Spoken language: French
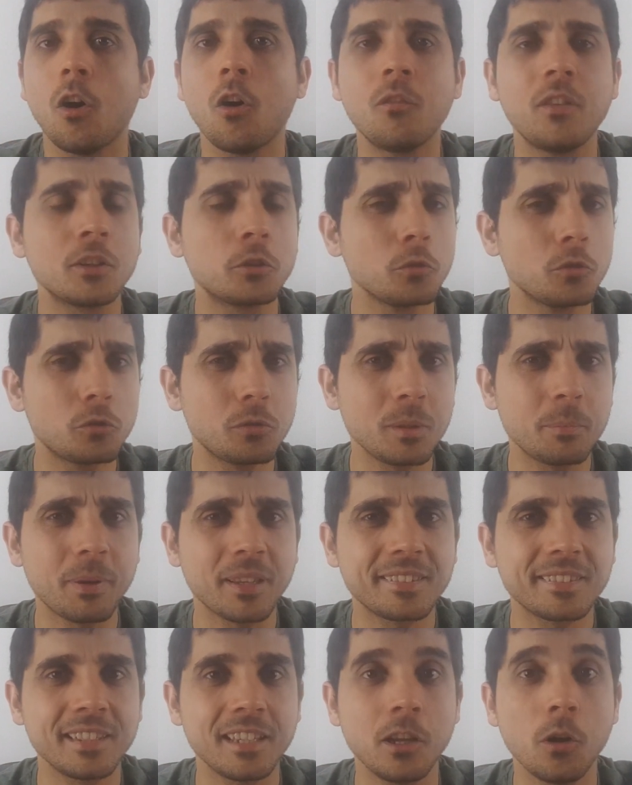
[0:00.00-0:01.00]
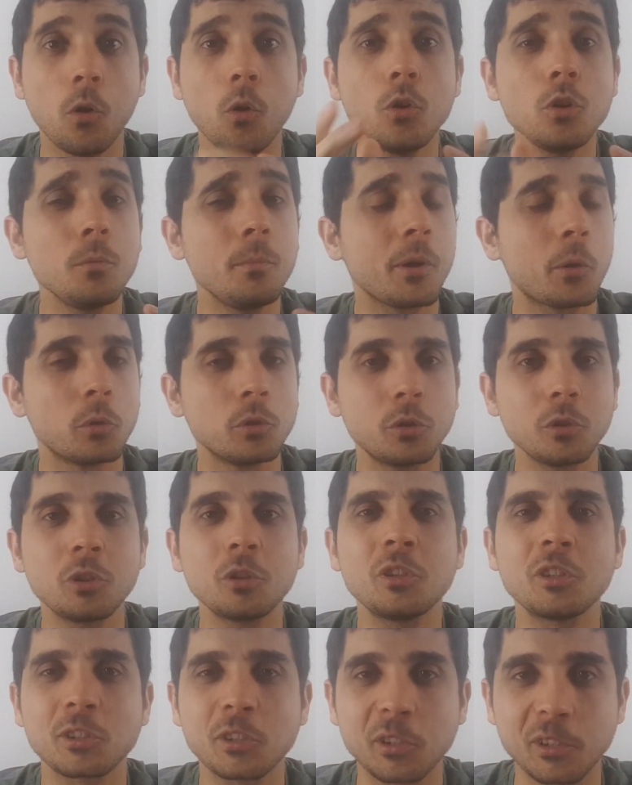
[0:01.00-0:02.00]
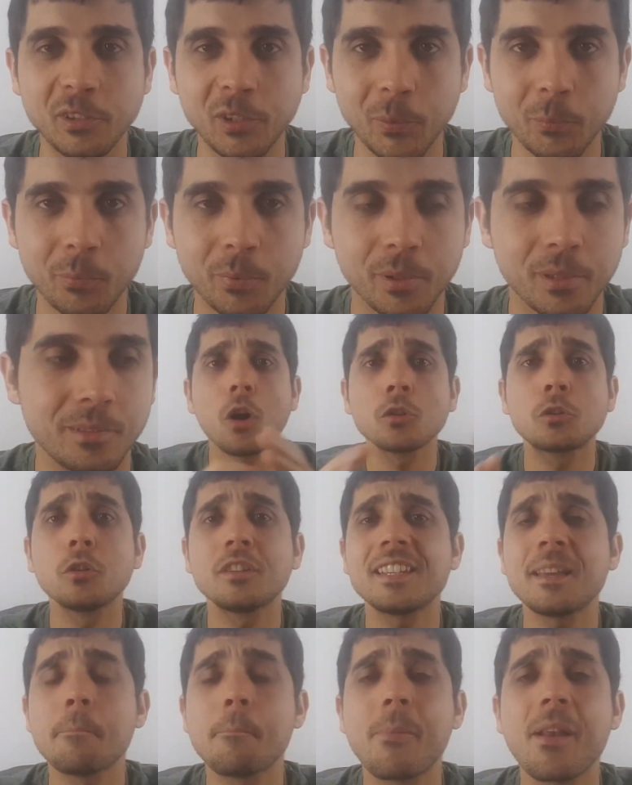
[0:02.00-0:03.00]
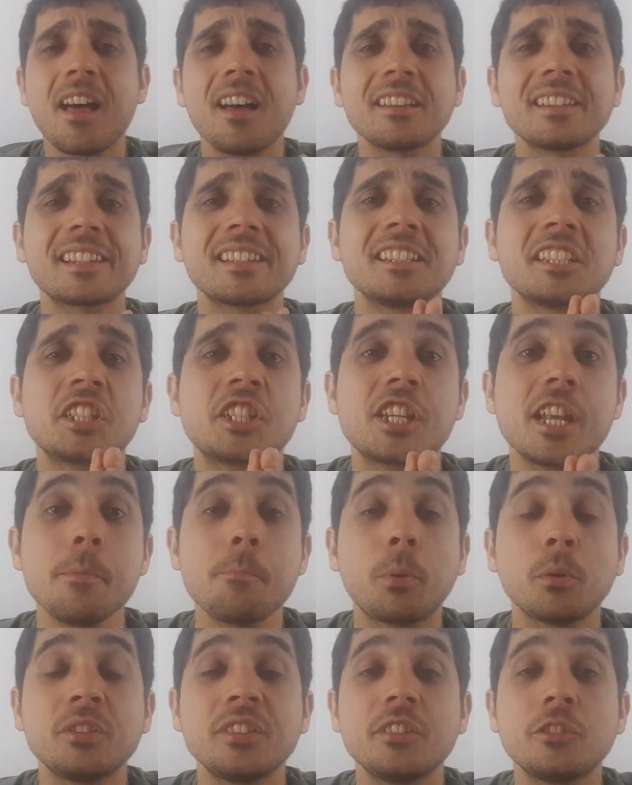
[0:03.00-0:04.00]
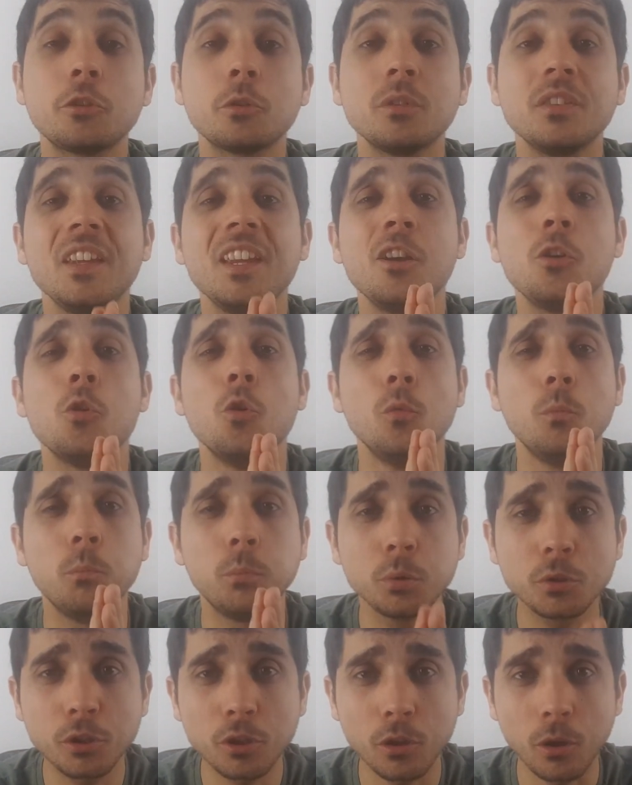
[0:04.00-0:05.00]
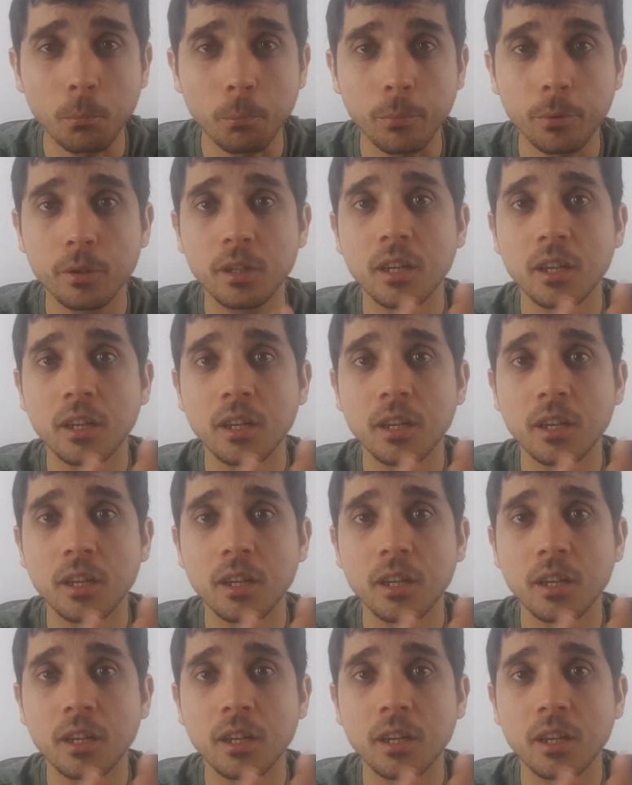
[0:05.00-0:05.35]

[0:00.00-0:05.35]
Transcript: On va tout de suite passer au numéro 2 de notre top. En deuxième place, j'ai positionné le bootcamp.